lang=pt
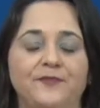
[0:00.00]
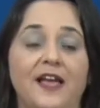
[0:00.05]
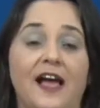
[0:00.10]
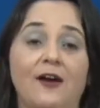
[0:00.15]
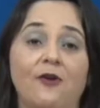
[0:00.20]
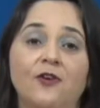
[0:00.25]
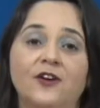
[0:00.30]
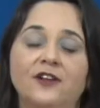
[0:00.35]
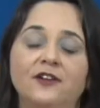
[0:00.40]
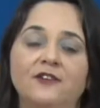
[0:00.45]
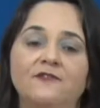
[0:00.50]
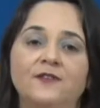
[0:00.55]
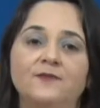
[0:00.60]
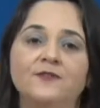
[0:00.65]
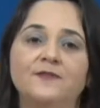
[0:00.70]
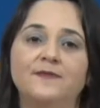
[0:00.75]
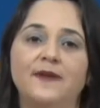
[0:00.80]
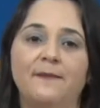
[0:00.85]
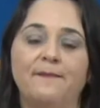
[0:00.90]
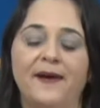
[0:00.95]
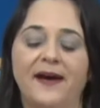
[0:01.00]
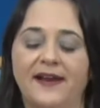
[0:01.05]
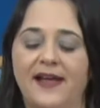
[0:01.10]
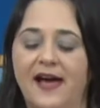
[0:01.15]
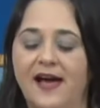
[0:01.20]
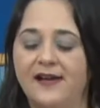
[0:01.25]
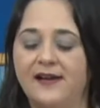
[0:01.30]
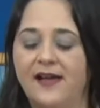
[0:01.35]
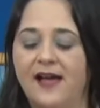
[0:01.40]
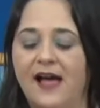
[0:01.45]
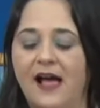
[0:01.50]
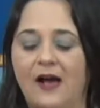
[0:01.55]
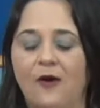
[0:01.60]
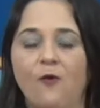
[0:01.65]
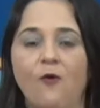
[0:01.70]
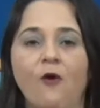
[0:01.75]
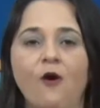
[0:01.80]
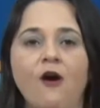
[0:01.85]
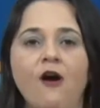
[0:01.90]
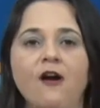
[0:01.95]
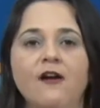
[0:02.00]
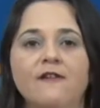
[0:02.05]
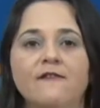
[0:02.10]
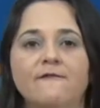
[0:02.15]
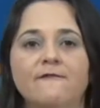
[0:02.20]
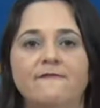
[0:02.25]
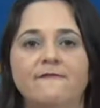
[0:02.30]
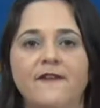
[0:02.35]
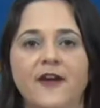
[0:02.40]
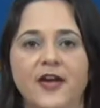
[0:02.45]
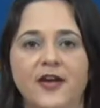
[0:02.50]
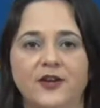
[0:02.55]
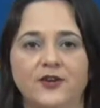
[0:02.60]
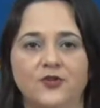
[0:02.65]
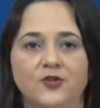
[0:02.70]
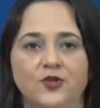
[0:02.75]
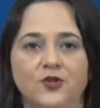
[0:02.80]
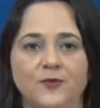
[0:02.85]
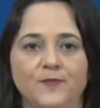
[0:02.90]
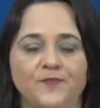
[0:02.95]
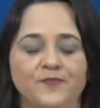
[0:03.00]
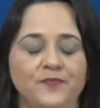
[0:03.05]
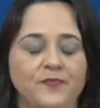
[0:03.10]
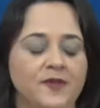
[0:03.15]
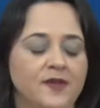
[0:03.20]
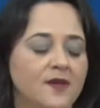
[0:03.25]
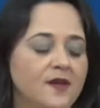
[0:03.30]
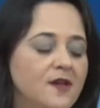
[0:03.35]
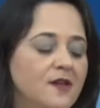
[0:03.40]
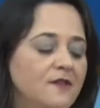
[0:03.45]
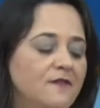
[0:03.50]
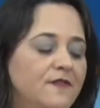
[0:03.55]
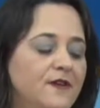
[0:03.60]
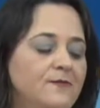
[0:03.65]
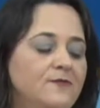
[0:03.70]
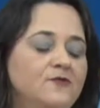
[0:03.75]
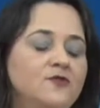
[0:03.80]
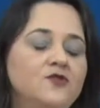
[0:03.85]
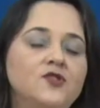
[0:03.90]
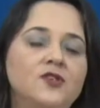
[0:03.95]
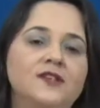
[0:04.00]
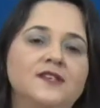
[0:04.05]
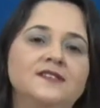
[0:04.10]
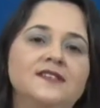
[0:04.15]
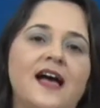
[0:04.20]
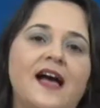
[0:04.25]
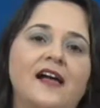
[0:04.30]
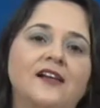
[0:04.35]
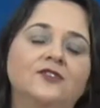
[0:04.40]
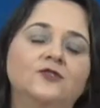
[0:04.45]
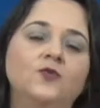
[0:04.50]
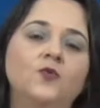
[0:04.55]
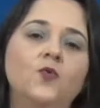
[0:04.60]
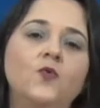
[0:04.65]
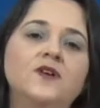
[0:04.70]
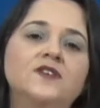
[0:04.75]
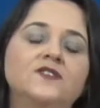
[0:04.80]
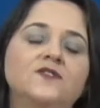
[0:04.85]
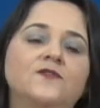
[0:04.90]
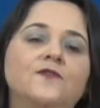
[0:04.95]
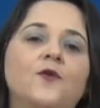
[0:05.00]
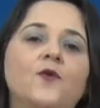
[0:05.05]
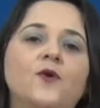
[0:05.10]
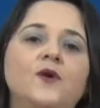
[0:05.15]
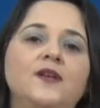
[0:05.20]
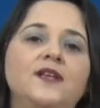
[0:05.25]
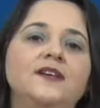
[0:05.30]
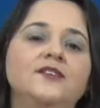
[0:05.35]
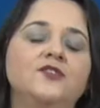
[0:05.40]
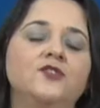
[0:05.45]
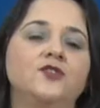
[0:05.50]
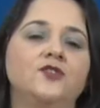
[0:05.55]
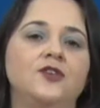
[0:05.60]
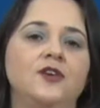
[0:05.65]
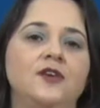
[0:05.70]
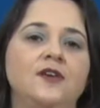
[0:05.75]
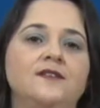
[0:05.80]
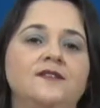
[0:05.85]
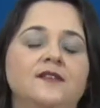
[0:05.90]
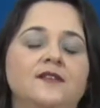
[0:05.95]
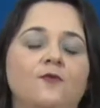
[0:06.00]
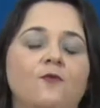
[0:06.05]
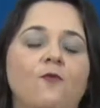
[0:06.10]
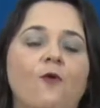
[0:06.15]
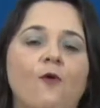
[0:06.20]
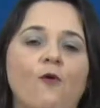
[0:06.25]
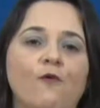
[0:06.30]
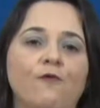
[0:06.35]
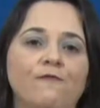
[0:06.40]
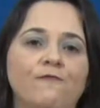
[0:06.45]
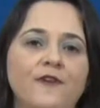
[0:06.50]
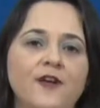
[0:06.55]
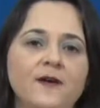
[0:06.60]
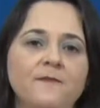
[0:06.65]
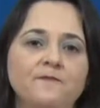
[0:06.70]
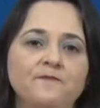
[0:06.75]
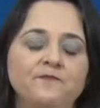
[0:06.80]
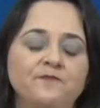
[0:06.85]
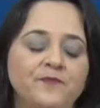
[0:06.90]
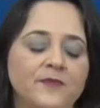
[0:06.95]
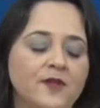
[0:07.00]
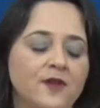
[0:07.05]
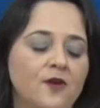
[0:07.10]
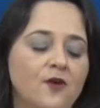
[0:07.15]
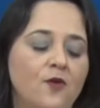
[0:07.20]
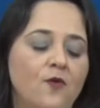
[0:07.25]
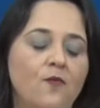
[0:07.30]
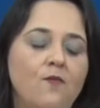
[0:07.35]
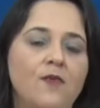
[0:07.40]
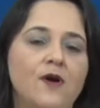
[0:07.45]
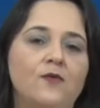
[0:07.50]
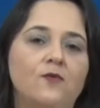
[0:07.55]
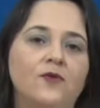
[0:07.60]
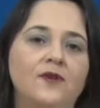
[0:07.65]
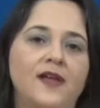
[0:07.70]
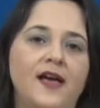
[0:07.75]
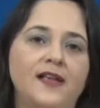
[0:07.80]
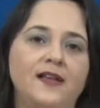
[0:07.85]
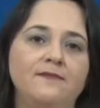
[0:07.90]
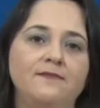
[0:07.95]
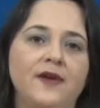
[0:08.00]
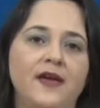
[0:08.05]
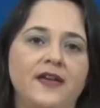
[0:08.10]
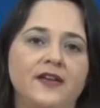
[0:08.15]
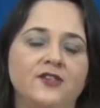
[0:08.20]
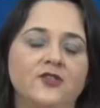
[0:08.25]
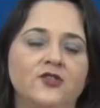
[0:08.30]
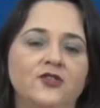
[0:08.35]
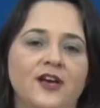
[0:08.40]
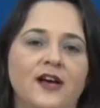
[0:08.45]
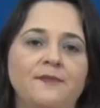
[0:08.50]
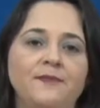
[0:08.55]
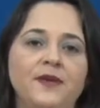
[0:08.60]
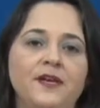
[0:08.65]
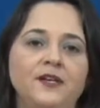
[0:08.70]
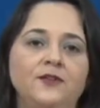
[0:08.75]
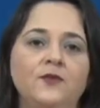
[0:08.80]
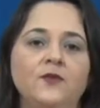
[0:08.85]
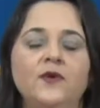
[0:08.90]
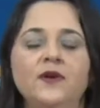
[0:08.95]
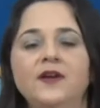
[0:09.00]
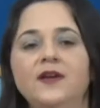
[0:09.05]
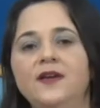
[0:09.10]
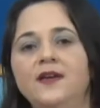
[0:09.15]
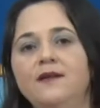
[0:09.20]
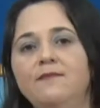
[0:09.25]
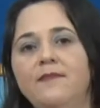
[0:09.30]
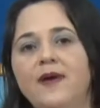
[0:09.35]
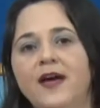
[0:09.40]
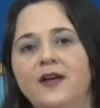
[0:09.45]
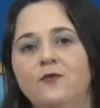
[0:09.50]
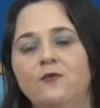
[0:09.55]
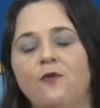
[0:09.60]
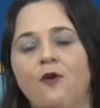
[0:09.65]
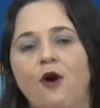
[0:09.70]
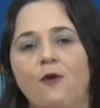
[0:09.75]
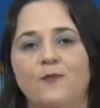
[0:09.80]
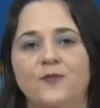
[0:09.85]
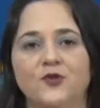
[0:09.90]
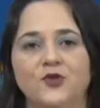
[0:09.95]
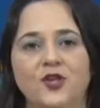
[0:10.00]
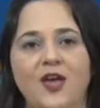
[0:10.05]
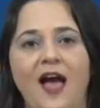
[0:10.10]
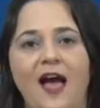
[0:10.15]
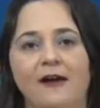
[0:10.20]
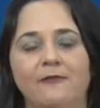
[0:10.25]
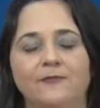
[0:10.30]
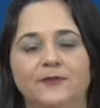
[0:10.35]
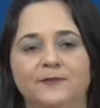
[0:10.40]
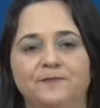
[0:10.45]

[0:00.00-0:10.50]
Agora nós vamos preparar a cor verde. Vamos utilizar duas folhas de couve, uma colher e meia de amido e meio copo de água.